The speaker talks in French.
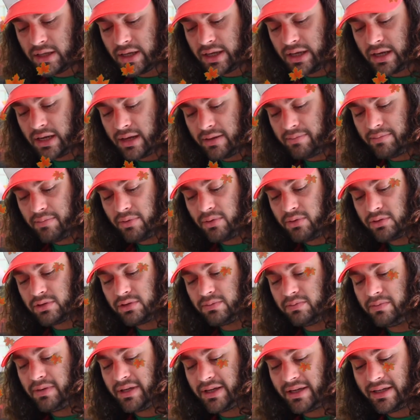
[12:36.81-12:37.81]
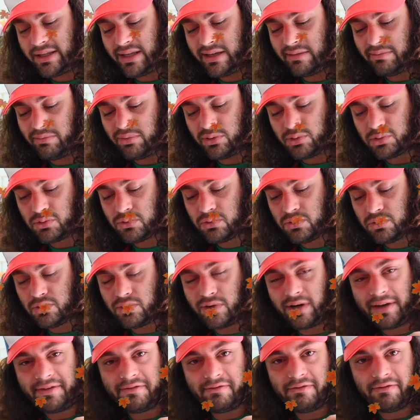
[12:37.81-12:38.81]
et la prospérité pour toute
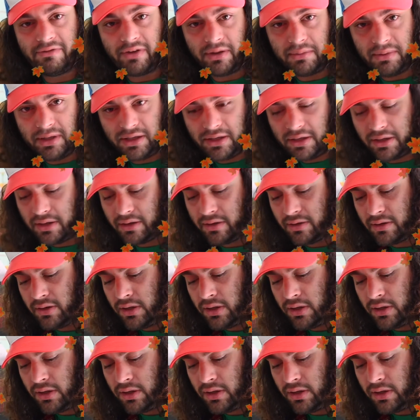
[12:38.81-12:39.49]
la famille.